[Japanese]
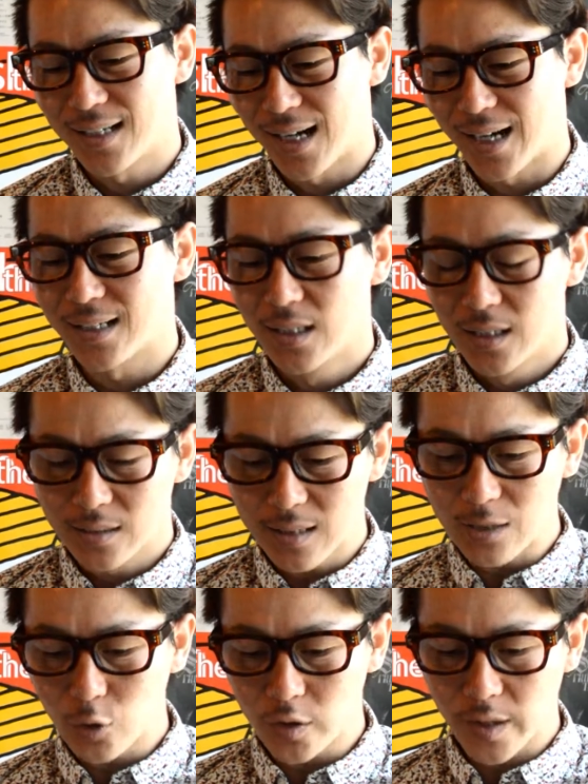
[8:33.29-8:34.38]
はい。
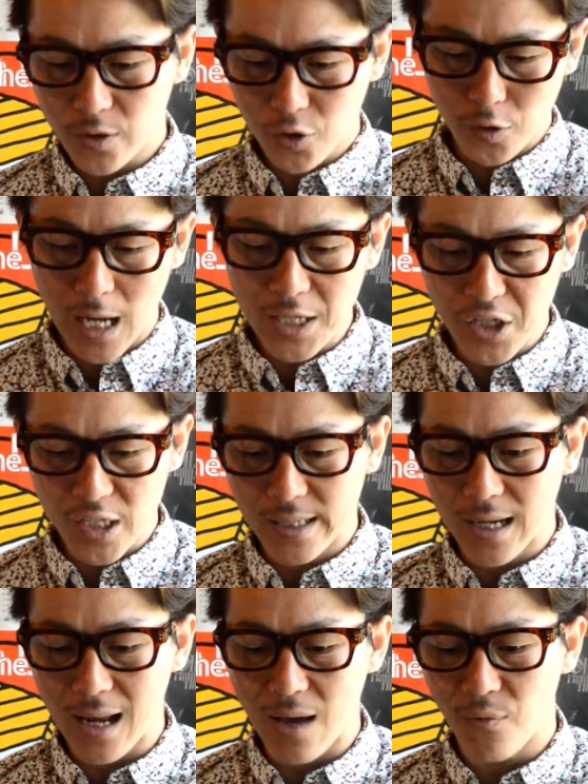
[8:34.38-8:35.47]
さあ、そして18位
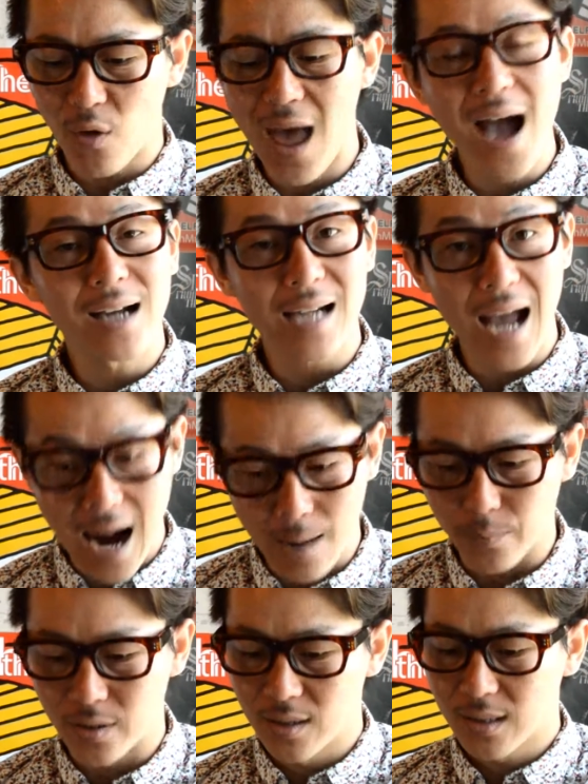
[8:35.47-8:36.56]
からフラッグアップ。